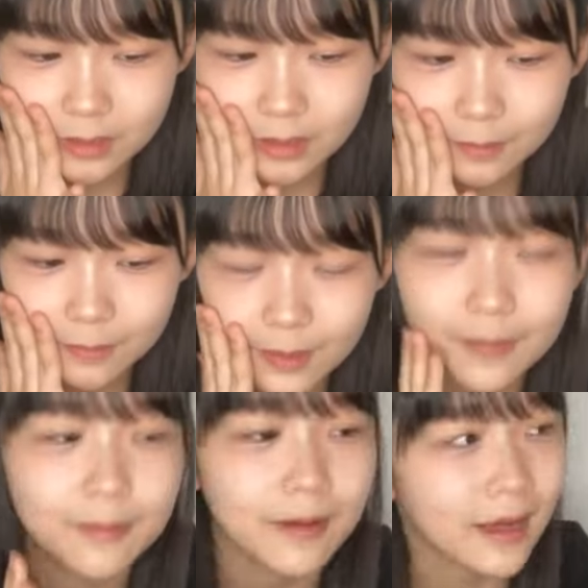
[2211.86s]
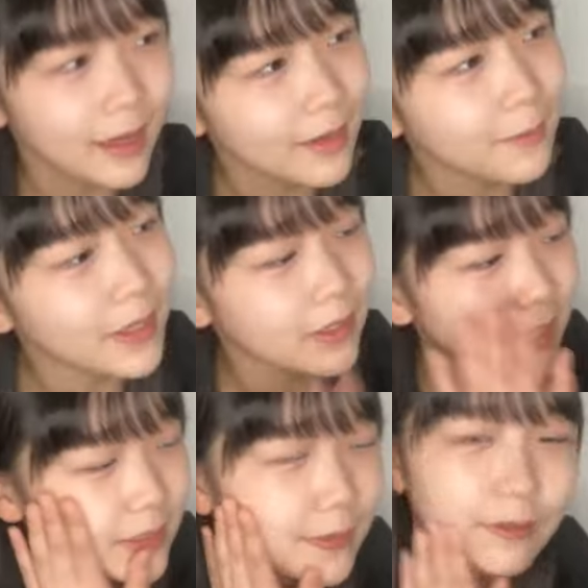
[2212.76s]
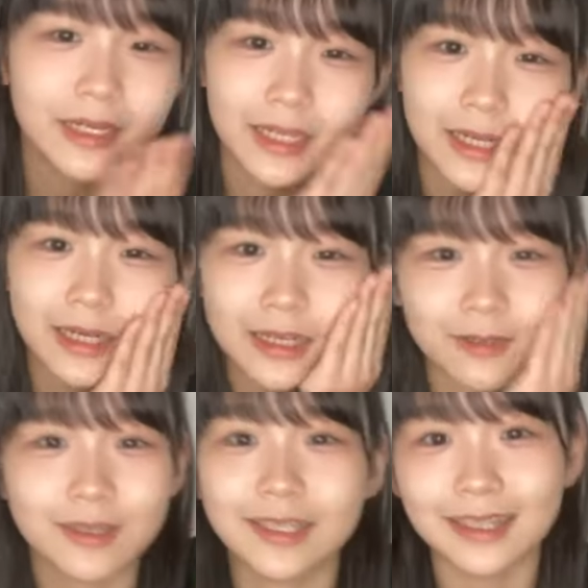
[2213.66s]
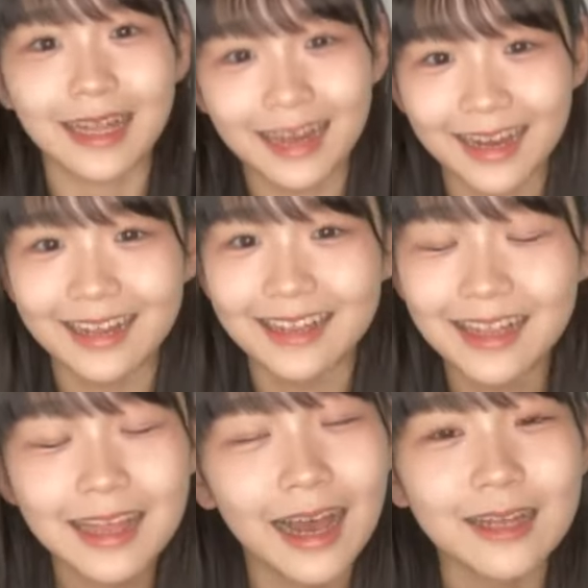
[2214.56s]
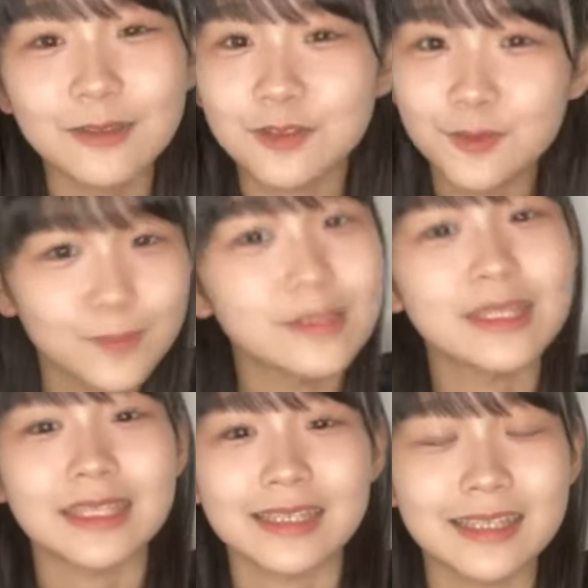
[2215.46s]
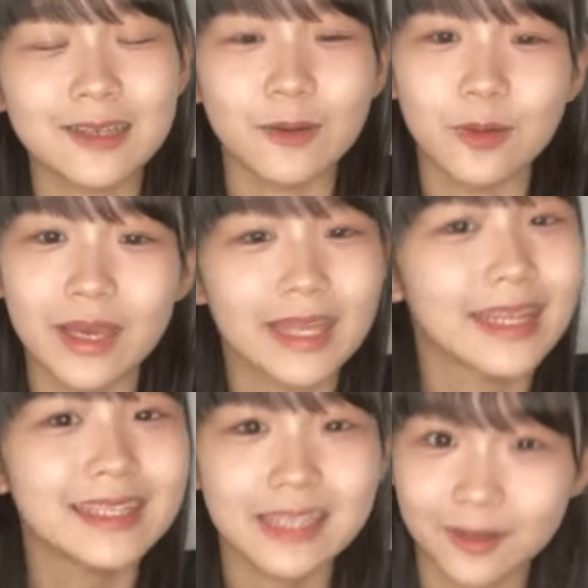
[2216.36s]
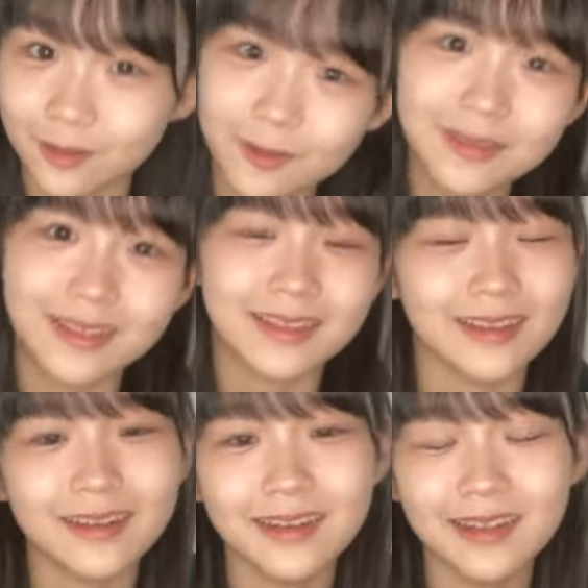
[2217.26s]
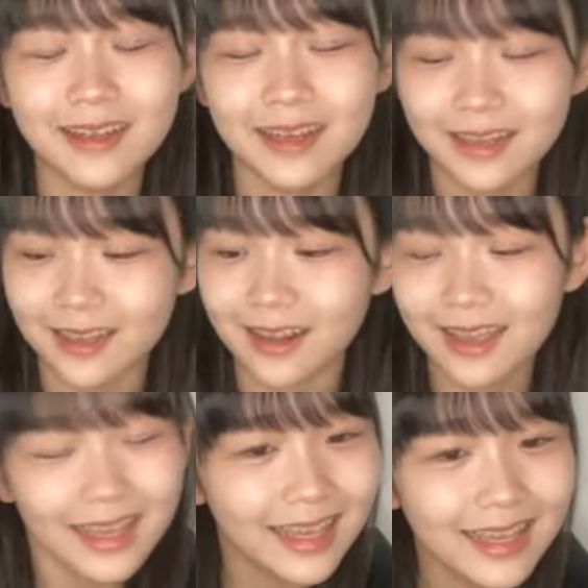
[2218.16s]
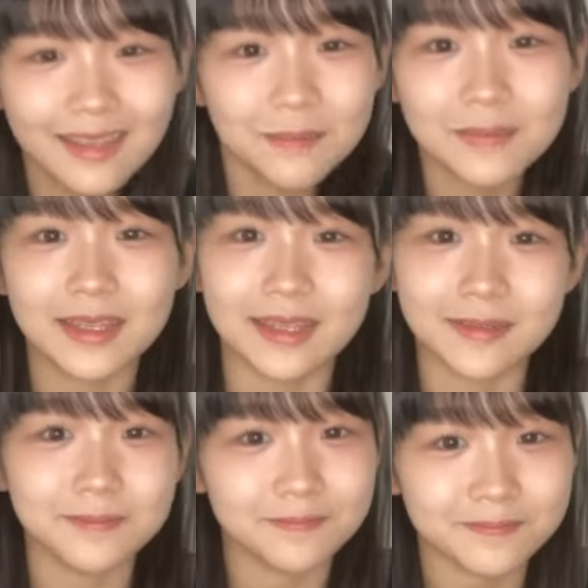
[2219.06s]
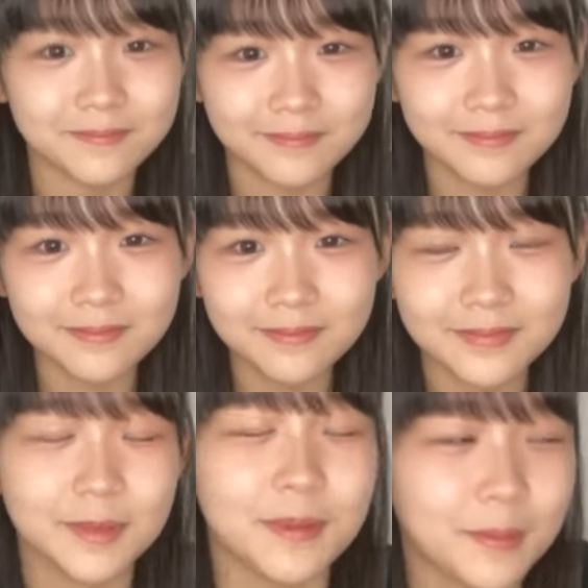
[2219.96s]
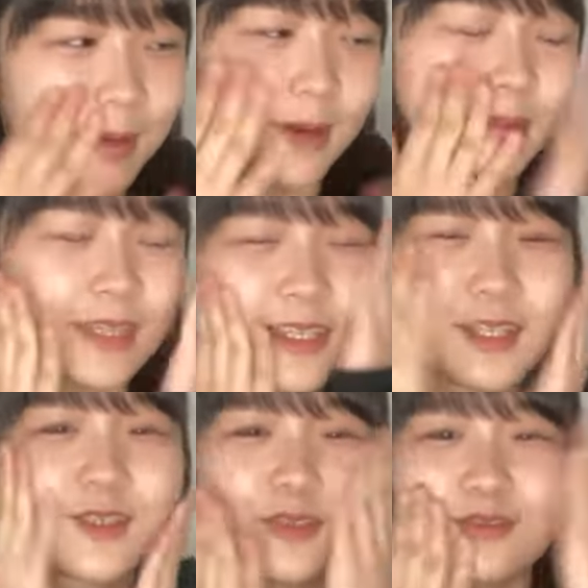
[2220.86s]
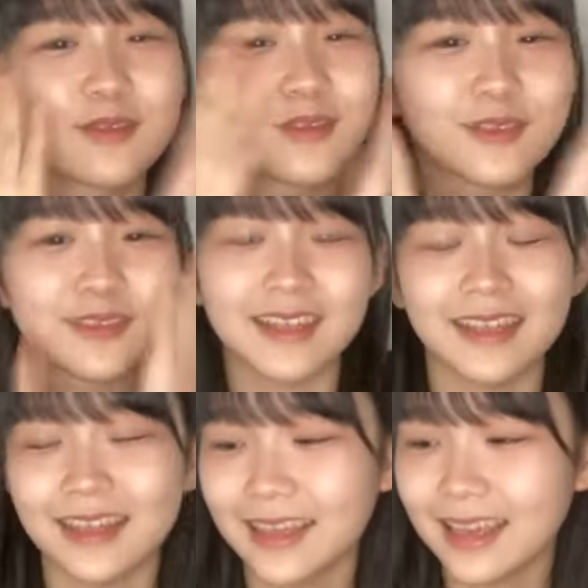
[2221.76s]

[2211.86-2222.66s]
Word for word: でみやびむが「はあメイク始めようかな」とか言ってたら「あと10分でさ次この部屋出ちゃうよ」って言ったはんだ「へえ!」みたいなでみやびむがこうやってシュッシュッてや